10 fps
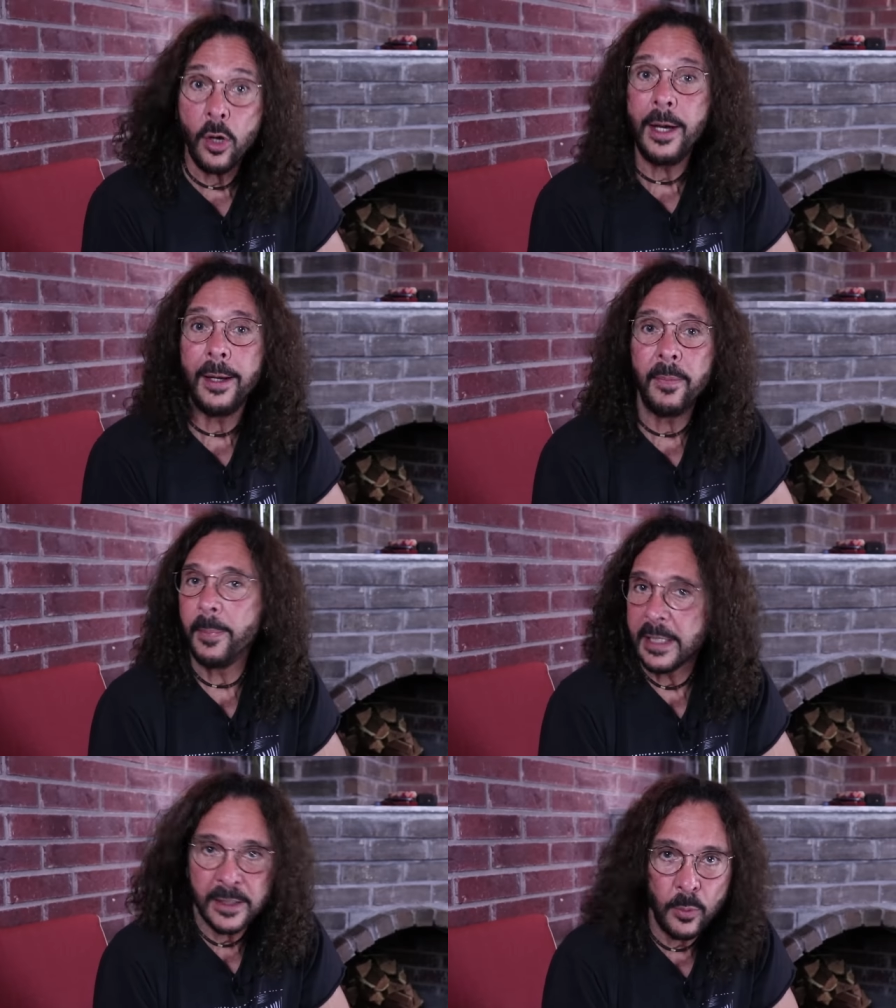órale,
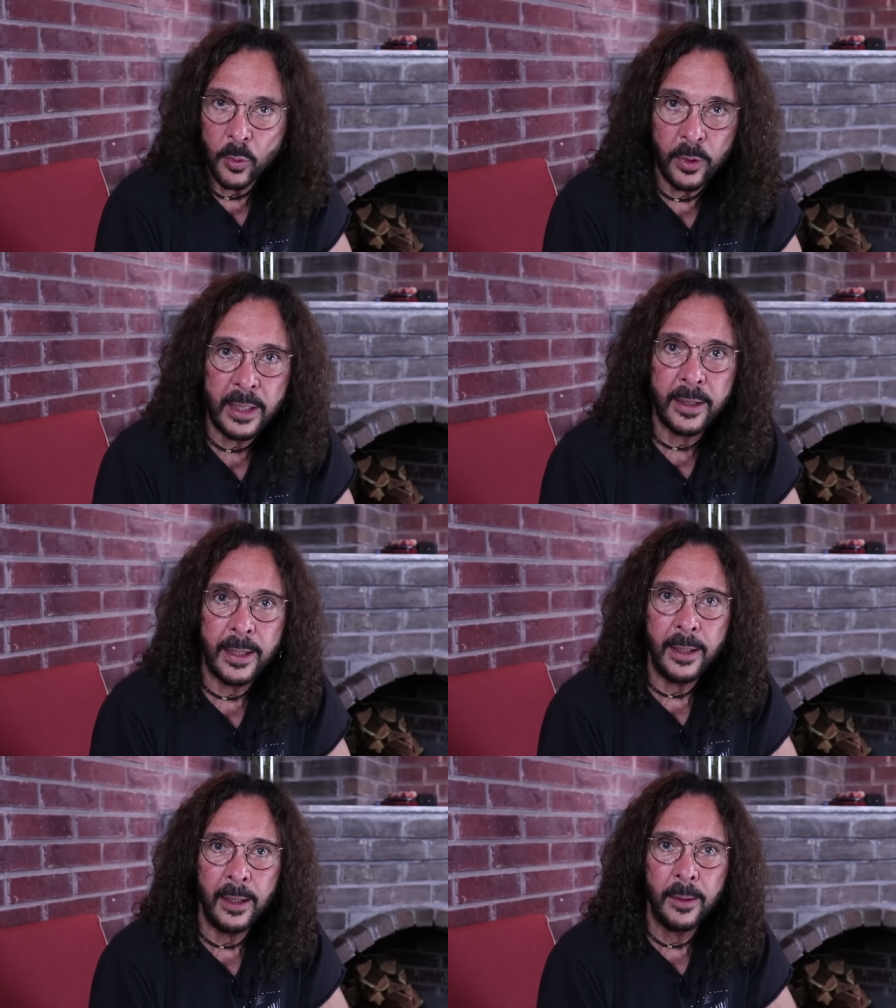me parece muy buena
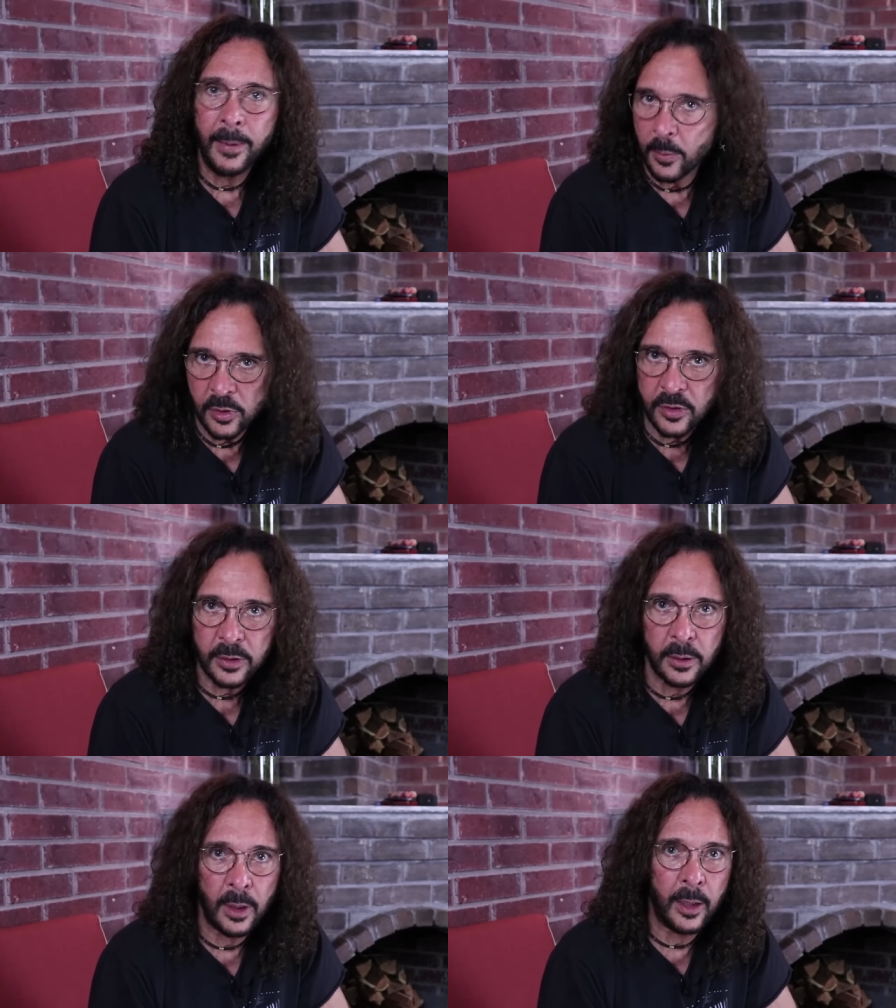idea,
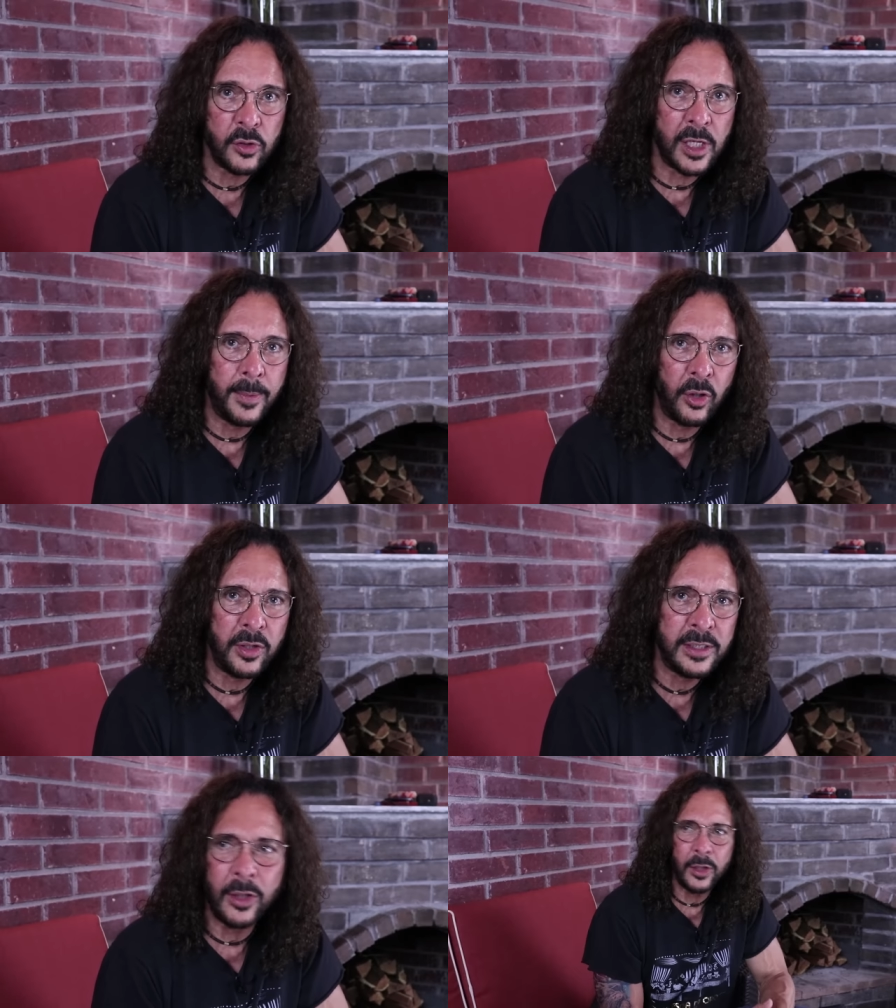vamos a los
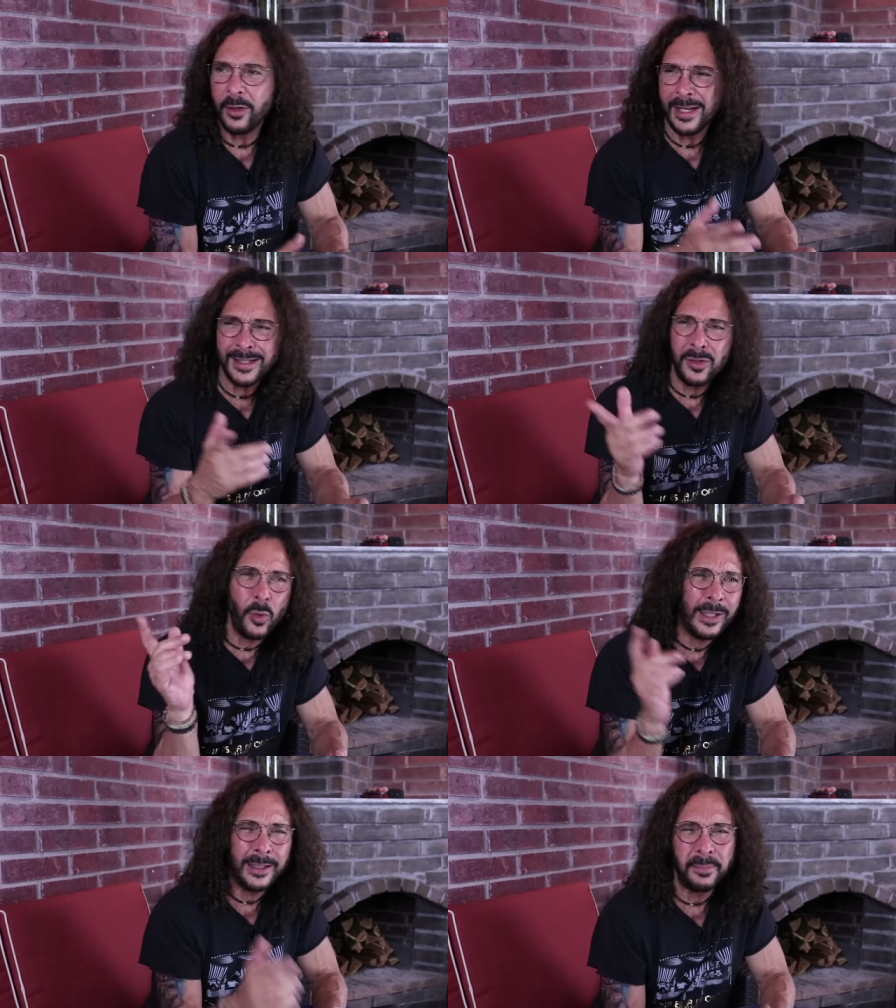camarones. Le vi es
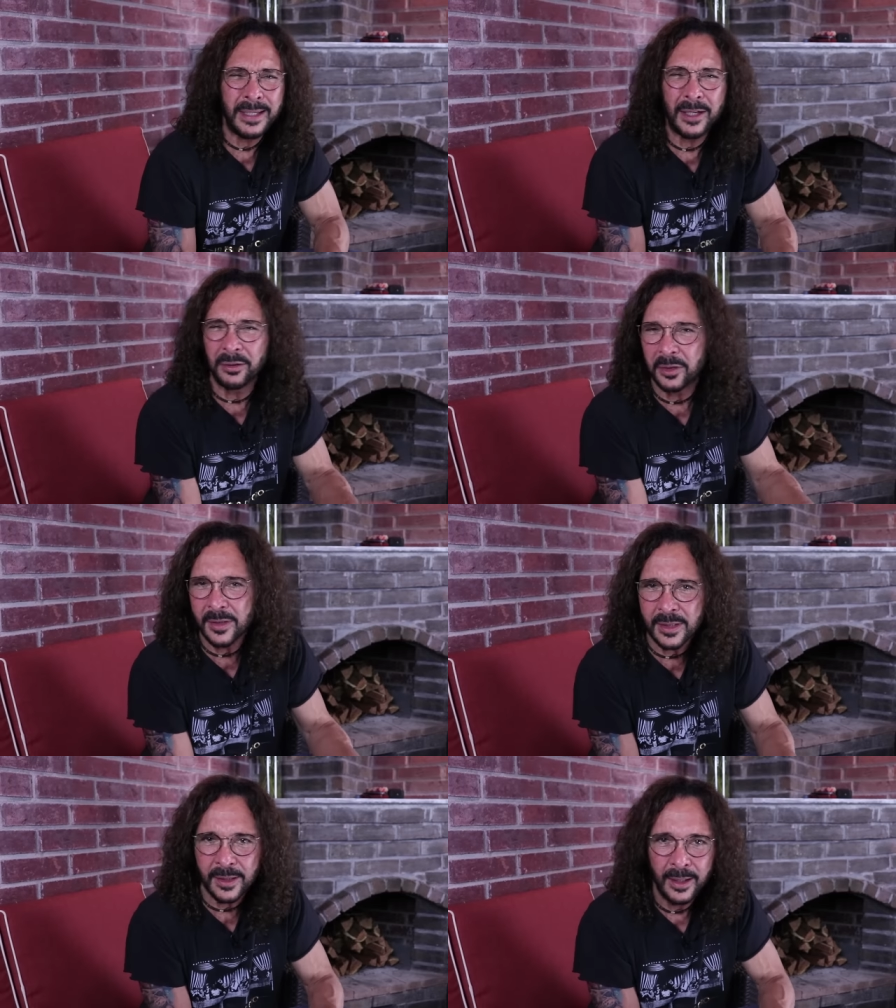un cuate mío,
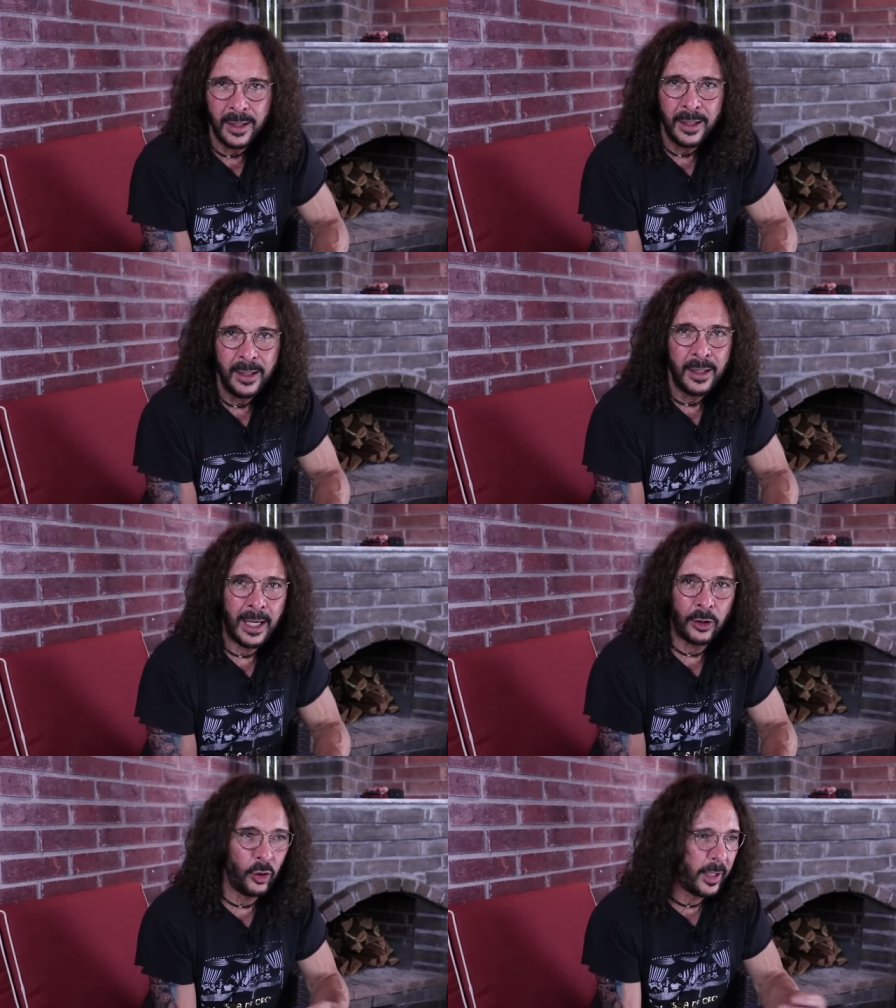entonces
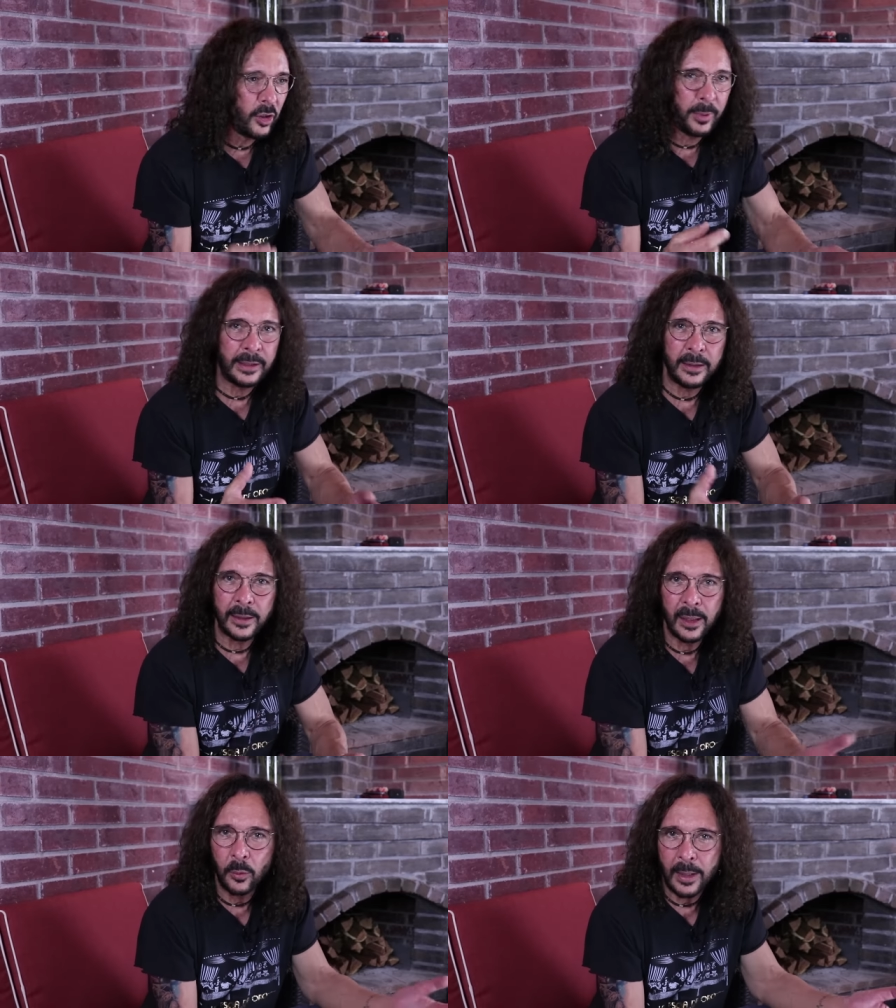a todas nos va a
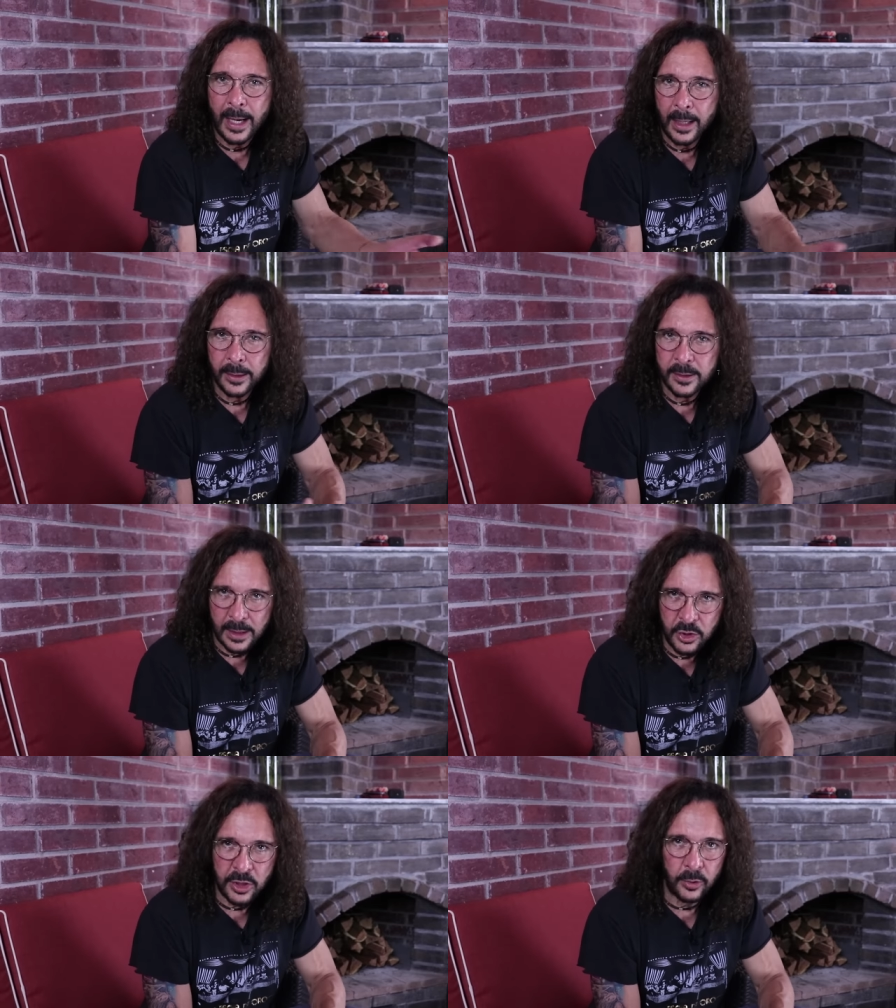atender de volada y
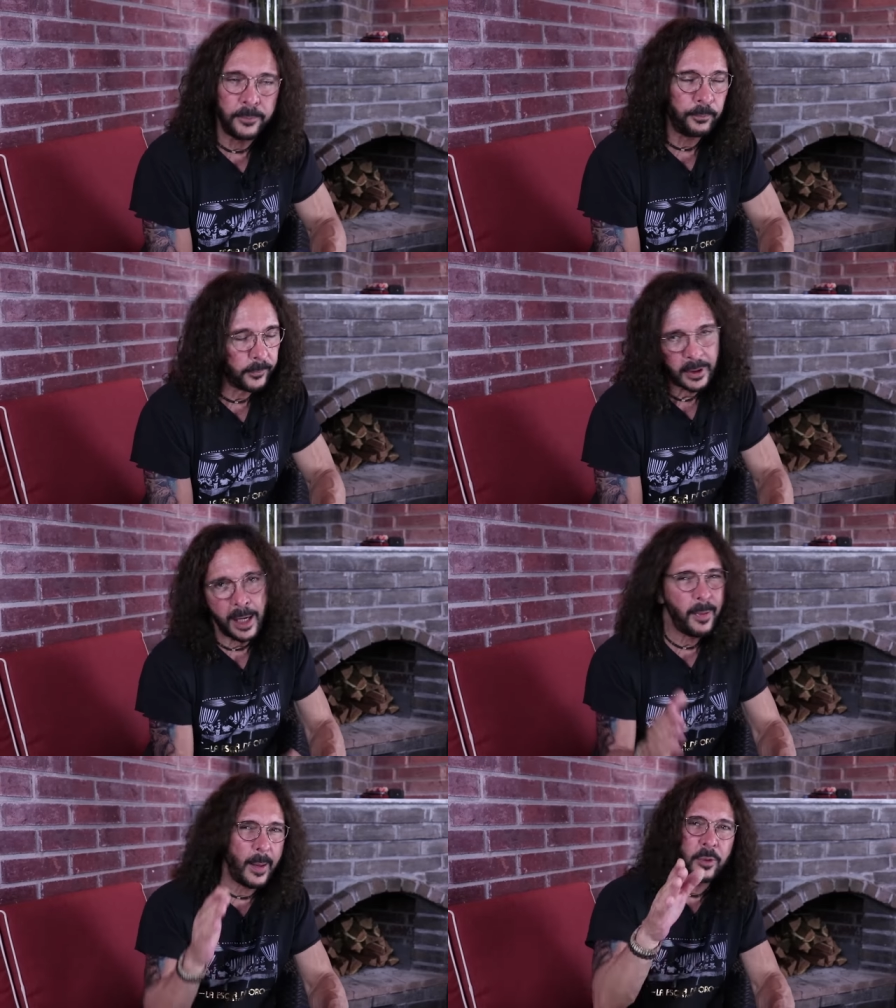está chido.
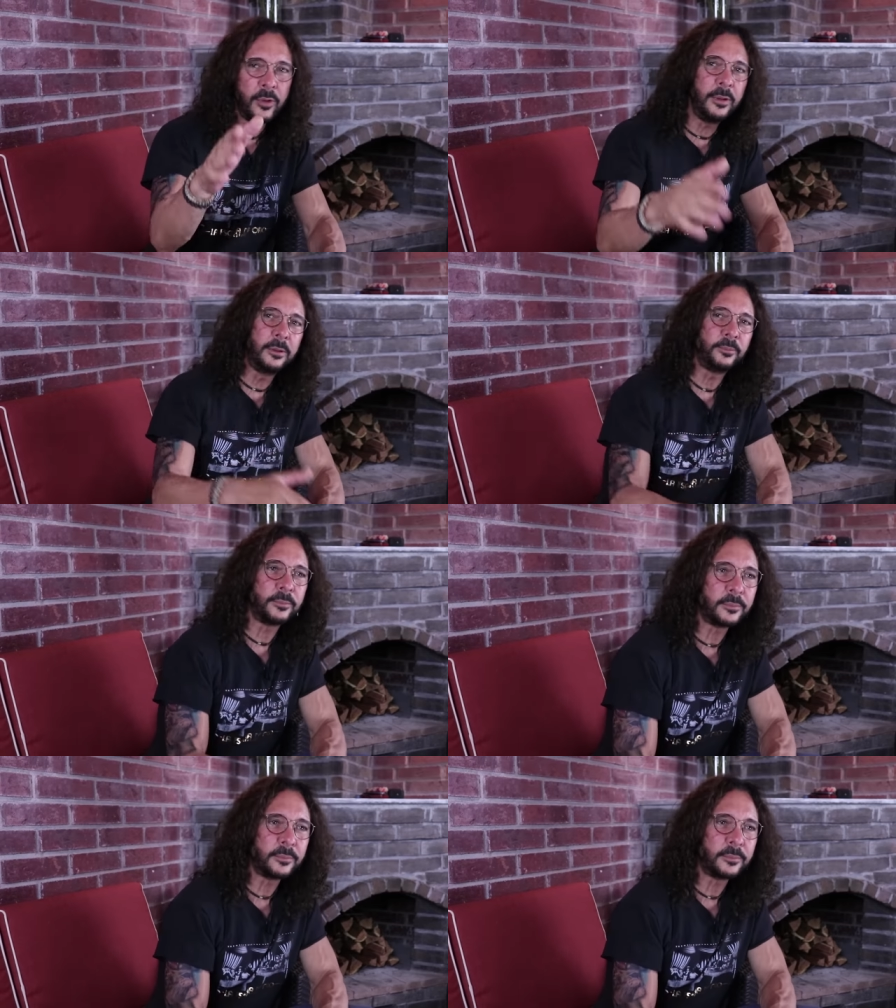Ahí vamos, ¿no?